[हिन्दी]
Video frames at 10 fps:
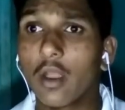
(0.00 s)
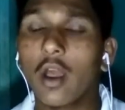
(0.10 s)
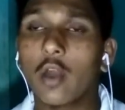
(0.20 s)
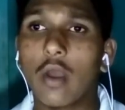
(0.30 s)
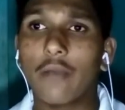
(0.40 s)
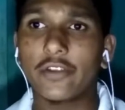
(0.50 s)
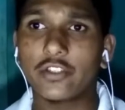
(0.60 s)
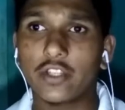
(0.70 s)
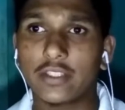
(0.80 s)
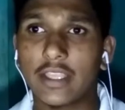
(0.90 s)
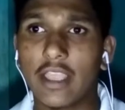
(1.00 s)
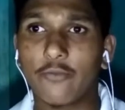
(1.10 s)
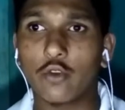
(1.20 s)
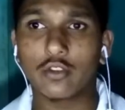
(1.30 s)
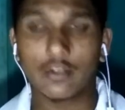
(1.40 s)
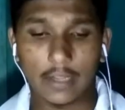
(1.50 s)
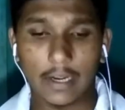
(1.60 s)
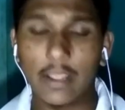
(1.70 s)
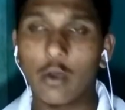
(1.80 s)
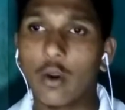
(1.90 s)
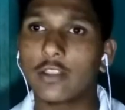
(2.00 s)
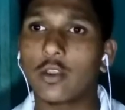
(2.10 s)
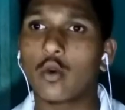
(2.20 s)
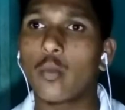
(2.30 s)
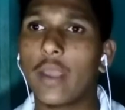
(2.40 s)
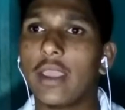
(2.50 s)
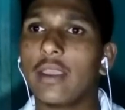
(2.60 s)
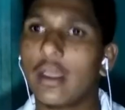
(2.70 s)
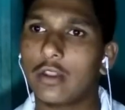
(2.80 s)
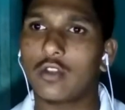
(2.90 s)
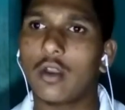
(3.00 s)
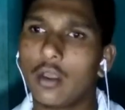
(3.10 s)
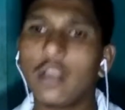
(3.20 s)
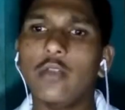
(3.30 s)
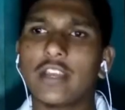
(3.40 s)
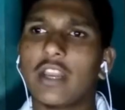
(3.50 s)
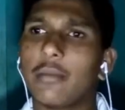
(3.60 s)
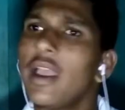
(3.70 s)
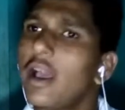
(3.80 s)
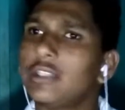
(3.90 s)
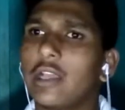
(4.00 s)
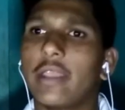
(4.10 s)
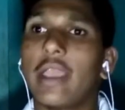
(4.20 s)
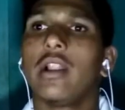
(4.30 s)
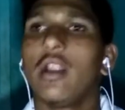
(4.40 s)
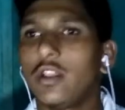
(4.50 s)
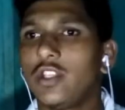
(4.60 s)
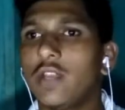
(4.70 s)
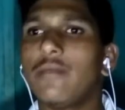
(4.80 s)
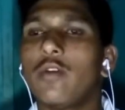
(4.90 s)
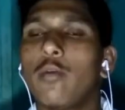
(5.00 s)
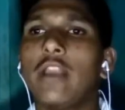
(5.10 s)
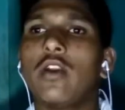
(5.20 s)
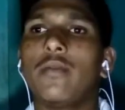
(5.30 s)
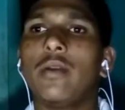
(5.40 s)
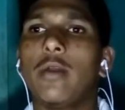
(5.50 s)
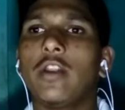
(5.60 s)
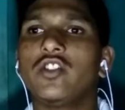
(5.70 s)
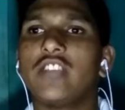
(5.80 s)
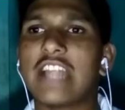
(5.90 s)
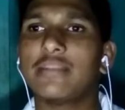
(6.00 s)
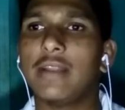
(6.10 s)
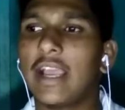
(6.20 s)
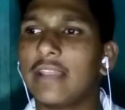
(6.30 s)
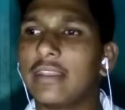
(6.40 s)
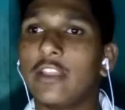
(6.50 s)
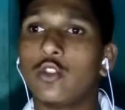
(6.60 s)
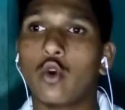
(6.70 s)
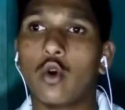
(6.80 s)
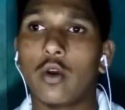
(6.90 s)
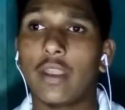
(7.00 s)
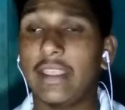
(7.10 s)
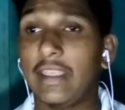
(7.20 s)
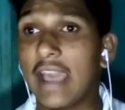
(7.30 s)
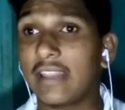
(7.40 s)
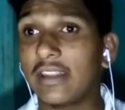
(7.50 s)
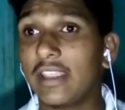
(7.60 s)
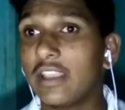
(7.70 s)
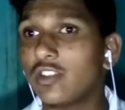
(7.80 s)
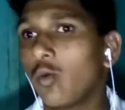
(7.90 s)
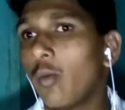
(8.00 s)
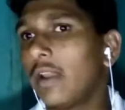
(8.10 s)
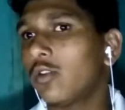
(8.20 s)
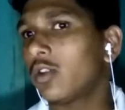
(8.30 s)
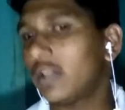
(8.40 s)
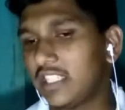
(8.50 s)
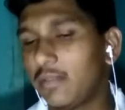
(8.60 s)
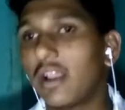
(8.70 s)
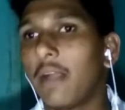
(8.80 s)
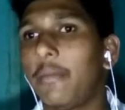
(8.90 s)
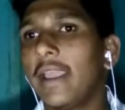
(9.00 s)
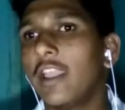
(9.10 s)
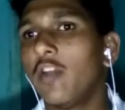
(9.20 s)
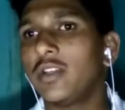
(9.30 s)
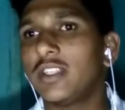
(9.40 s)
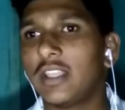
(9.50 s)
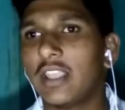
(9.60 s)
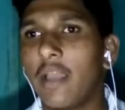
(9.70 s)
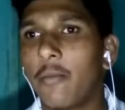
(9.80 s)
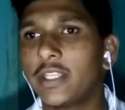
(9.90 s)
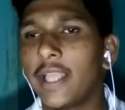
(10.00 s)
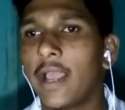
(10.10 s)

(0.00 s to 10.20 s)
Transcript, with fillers: और वहाँ पर जैसे कि आपको ठंडी हो गई तो रूम में यूज हाँ, तो करने में अच्छा होता है जब आप मोबाइल को अपने मोबाइल को चार्ज में लगाते हैं तो याद रखिए जो मोबाइल को किसी भी कपड़े के ऊपर जैसे कि आप